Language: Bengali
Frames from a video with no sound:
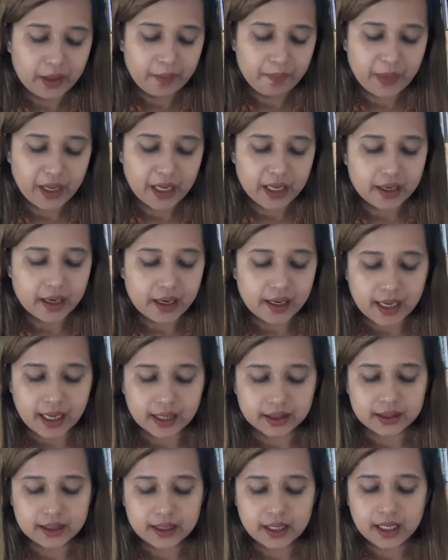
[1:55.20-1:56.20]
মেয়েরা
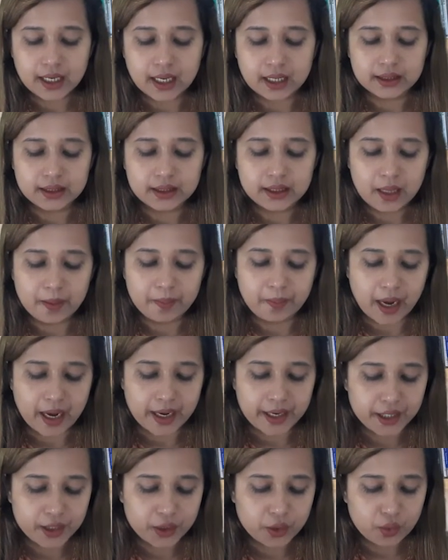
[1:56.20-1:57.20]
কাঁদিতে কাঁদিতে
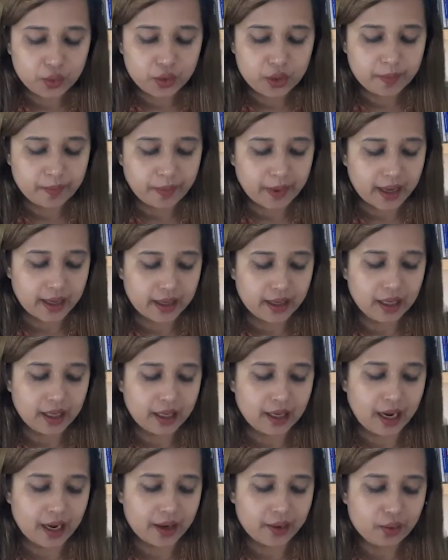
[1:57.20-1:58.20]
মায়ের দুই পায়ে
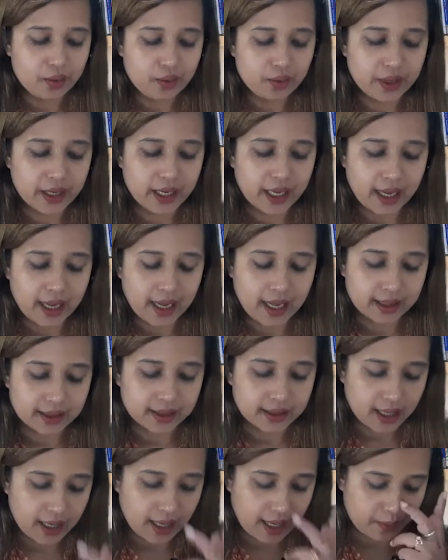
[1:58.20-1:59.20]
গাঢ় করিয়া
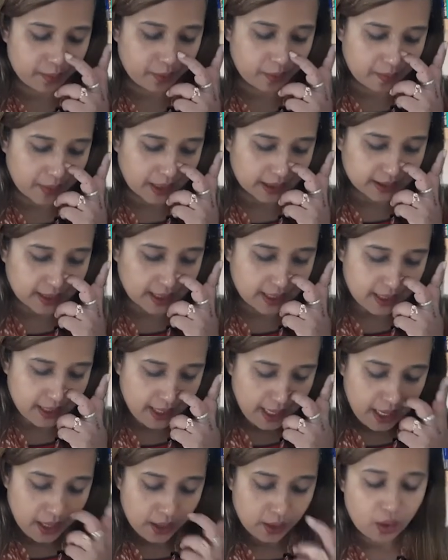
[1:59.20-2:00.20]
আলতা এবং মাথায়
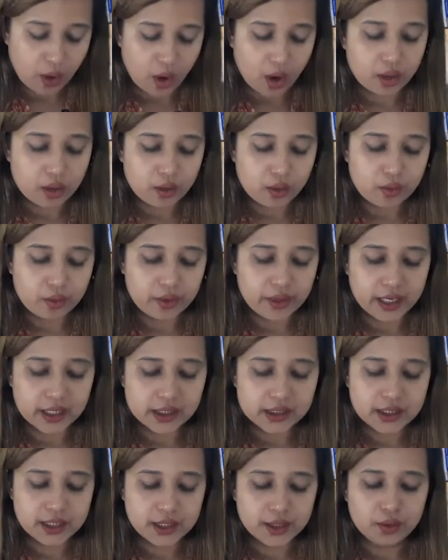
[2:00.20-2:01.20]
ঘন
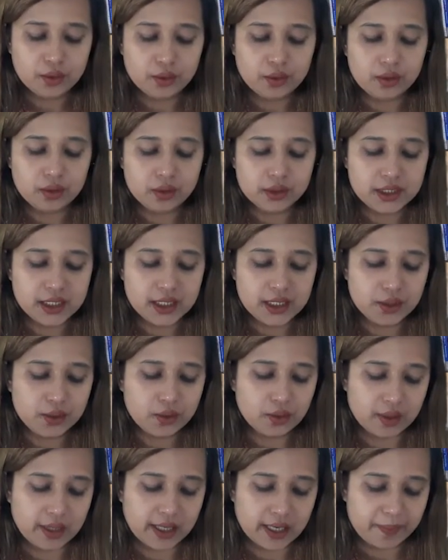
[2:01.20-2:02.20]
করিয়া সিঁদুর
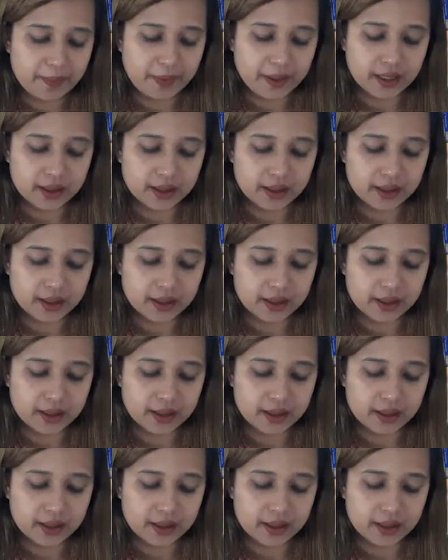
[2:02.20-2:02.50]
সিন্দুর লেপিয়া